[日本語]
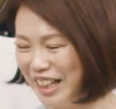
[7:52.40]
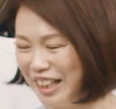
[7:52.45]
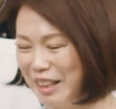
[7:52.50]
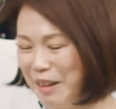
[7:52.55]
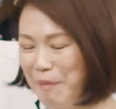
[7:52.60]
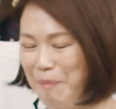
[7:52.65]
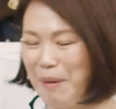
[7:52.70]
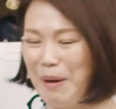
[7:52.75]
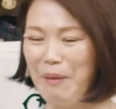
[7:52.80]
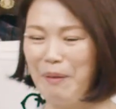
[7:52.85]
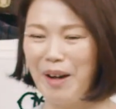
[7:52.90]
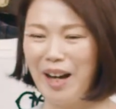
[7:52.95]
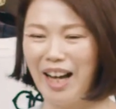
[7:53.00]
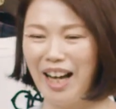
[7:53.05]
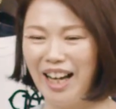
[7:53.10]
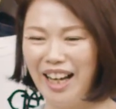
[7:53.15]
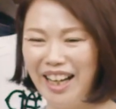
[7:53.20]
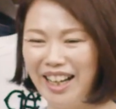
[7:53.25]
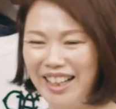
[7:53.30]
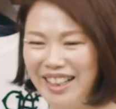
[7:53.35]
竹
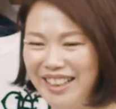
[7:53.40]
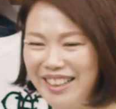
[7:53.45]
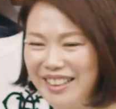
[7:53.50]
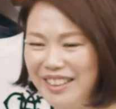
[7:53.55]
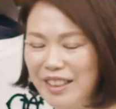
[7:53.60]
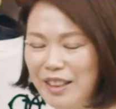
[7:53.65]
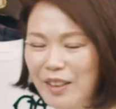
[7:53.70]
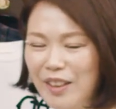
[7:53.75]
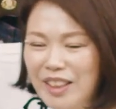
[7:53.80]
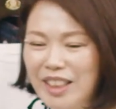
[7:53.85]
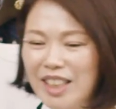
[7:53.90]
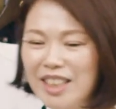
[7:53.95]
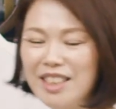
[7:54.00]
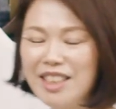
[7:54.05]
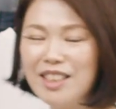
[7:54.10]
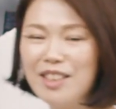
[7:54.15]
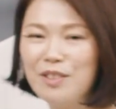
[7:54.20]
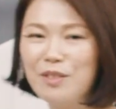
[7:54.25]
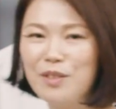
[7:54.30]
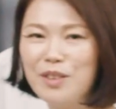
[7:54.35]
パワー竹パワー私
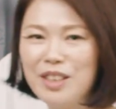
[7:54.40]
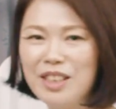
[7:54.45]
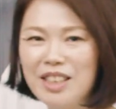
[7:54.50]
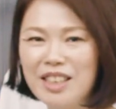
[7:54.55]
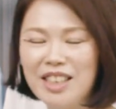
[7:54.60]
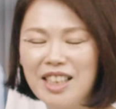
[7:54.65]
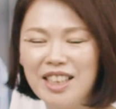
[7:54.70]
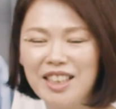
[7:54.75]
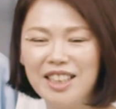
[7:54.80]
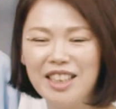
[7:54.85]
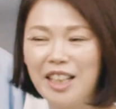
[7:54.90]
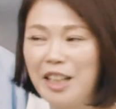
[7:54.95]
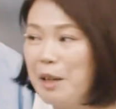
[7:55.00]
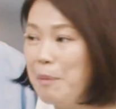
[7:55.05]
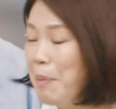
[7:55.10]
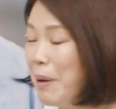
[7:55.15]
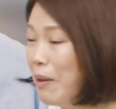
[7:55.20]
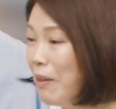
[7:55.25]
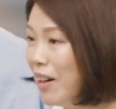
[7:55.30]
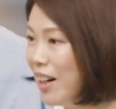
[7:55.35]
たちの人生に
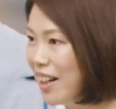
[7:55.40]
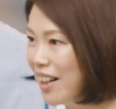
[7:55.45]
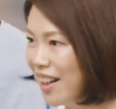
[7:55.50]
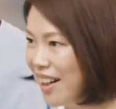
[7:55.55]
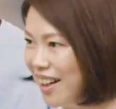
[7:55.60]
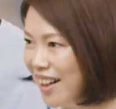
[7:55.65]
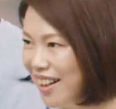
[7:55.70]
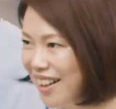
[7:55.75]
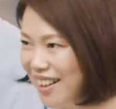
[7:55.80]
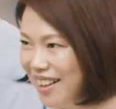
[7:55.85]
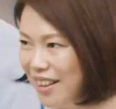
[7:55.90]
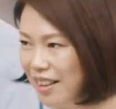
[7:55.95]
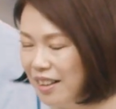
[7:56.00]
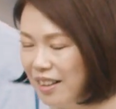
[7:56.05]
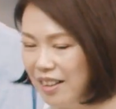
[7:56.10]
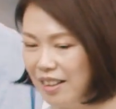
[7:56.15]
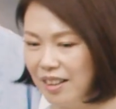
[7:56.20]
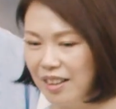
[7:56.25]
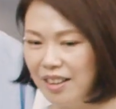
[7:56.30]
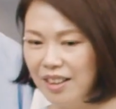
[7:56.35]
竹パワーがやっ
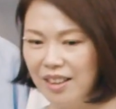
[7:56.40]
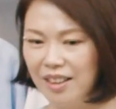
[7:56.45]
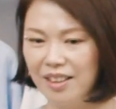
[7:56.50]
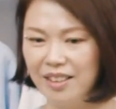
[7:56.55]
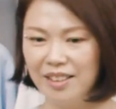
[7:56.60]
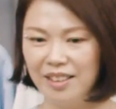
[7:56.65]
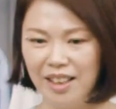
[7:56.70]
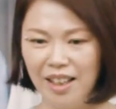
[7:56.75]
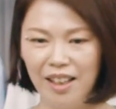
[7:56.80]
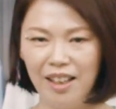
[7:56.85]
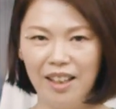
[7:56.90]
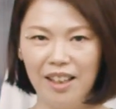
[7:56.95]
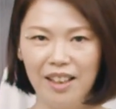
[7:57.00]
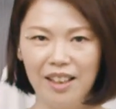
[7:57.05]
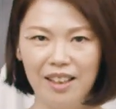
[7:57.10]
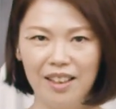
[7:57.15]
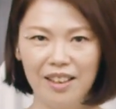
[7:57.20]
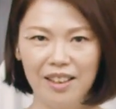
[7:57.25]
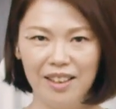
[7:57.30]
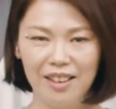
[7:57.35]
てくるね
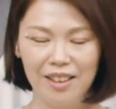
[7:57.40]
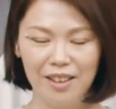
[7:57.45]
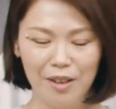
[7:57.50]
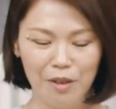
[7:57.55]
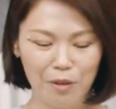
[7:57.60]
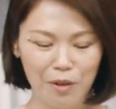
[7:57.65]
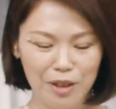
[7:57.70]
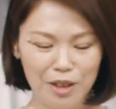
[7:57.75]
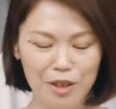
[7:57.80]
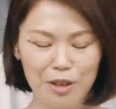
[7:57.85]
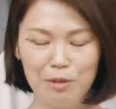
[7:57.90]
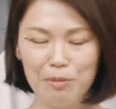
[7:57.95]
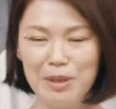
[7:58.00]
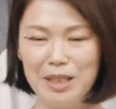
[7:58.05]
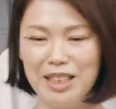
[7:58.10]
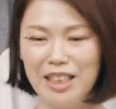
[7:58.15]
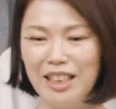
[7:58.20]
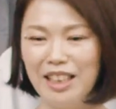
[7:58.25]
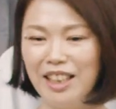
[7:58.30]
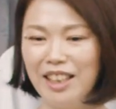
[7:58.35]
竹パワーこれ炭
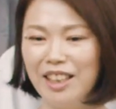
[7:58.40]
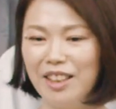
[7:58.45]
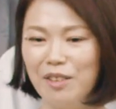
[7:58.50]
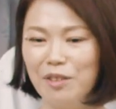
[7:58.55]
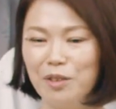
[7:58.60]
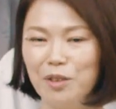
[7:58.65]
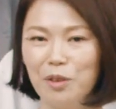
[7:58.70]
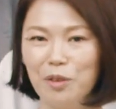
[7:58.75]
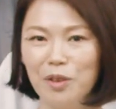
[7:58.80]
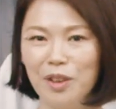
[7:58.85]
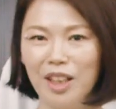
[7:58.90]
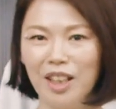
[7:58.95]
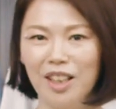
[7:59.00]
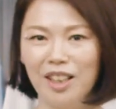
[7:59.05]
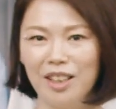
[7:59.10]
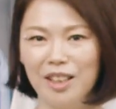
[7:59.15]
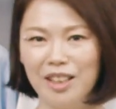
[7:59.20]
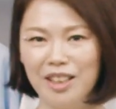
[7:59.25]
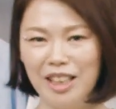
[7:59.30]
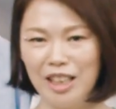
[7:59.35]
じゃないけど黒だか
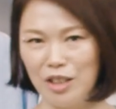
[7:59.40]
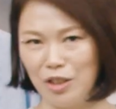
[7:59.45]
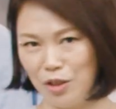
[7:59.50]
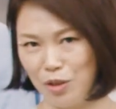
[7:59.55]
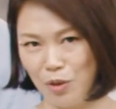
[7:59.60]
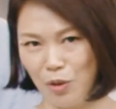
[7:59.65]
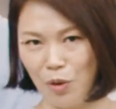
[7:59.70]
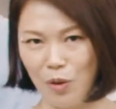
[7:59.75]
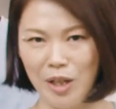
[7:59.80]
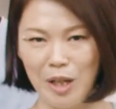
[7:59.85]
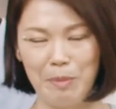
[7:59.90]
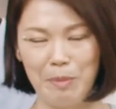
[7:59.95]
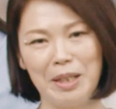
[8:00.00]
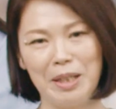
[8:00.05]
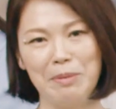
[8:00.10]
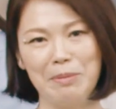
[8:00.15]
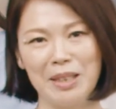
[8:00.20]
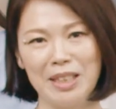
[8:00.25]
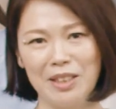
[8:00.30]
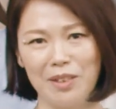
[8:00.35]
ら脱臭効あ
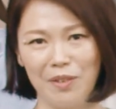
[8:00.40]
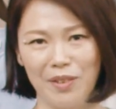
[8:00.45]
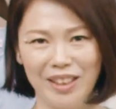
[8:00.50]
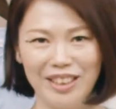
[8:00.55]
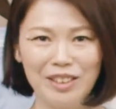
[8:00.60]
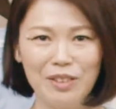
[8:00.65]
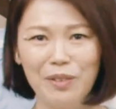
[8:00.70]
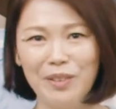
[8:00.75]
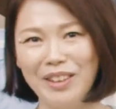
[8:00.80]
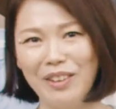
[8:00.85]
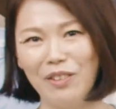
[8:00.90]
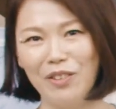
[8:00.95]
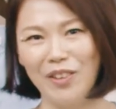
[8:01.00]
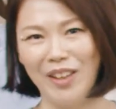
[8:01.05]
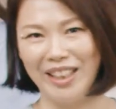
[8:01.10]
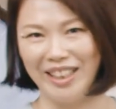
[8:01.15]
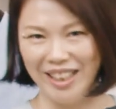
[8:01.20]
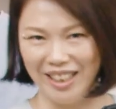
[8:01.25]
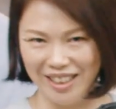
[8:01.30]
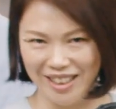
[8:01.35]
りますとか、はい、そんなこと
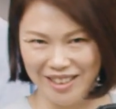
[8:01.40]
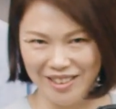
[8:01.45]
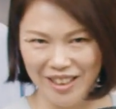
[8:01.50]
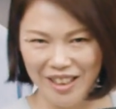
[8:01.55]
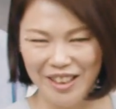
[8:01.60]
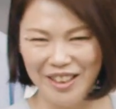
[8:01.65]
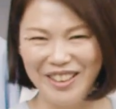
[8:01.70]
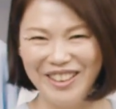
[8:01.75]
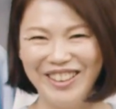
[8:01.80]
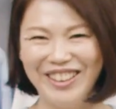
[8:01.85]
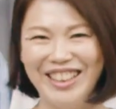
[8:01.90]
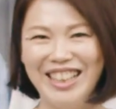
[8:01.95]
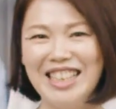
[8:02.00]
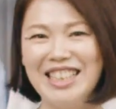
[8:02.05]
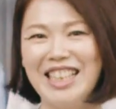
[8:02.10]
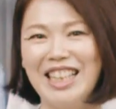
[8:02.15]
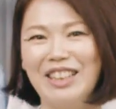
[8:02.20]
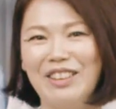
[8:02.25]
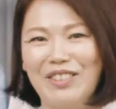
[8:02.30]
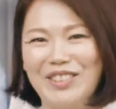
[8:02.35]
はないです嘘でしょ
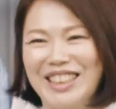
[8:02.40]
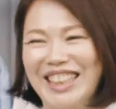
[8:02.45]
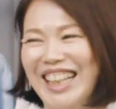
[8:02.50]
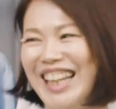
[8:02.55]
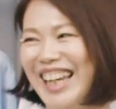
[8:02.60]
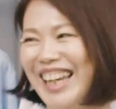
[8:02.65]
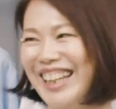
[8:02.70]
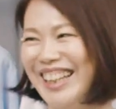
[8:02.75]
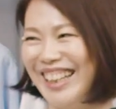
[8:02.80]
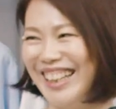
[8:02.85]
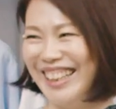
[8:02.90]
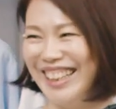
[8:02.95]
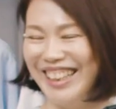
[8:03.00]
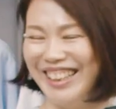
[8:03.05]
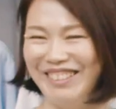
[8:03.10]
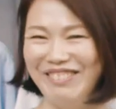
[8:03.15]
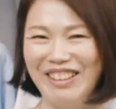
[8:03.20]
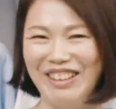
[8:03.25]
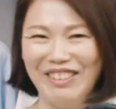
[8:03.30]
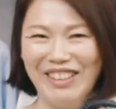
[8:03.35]
レジェンド今はないですよ
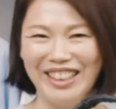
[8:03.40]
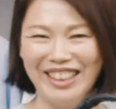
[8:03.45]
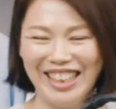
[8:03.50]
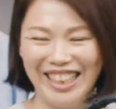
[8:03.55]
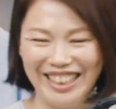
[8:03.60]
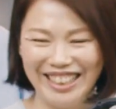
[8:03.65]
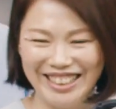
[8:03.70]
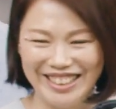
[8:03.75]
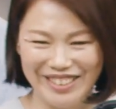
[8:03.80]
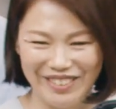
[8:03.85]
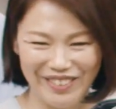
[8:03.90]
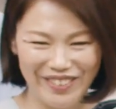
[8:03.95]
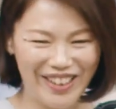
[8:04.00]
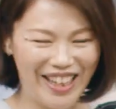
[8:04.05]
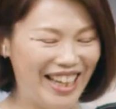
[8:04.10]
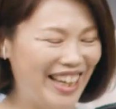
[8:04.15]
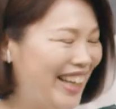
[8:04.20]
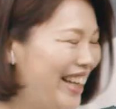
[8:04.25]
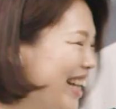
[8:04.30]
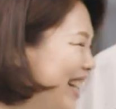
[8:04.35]
今はないですよは
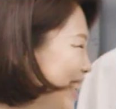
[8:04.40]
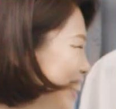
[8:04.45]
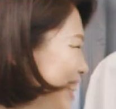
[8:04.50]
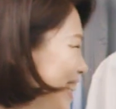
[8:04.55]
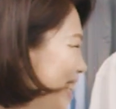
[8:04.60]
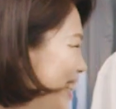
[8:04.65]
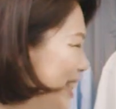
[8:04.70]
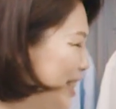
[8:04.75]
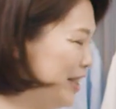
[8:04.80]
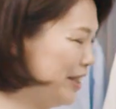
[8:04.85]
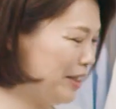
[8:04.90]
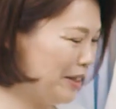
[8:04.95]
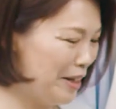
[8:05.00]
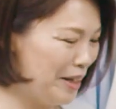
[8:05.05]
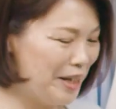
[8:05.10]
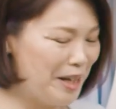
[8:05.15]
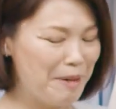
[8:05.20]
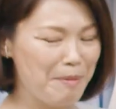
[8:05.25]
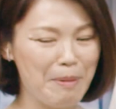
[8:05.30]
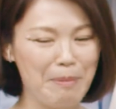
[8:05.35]
い、
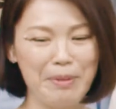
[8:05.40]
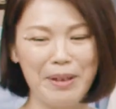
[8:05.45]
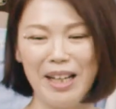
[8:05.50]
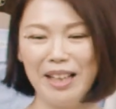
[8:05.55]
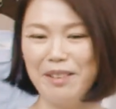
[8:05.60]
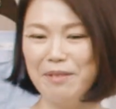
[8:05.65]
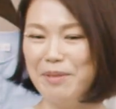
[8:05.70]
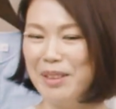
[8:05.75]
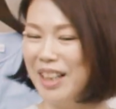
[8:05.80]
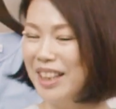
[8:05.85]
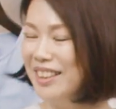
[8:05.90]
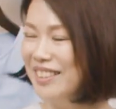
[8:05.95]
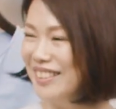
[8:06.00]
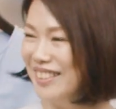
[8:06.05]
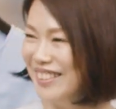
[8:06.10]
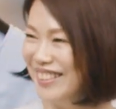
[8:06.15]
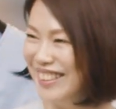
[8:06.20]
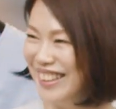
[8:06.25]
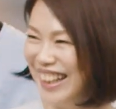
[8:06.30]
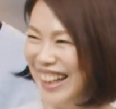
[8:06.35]
やっぱり
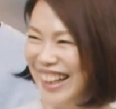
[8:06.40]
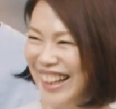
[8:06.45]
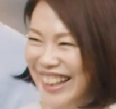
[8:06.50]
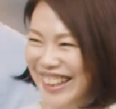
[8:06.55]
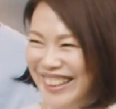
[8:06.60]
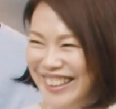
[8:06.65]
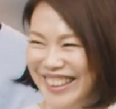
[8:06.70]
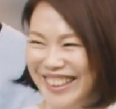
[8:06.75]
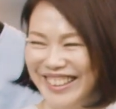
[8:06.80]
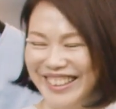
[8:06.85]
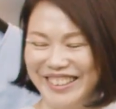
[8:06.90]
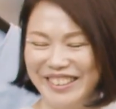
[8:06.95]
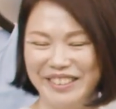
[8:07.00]
ブラックブラック、はい、そ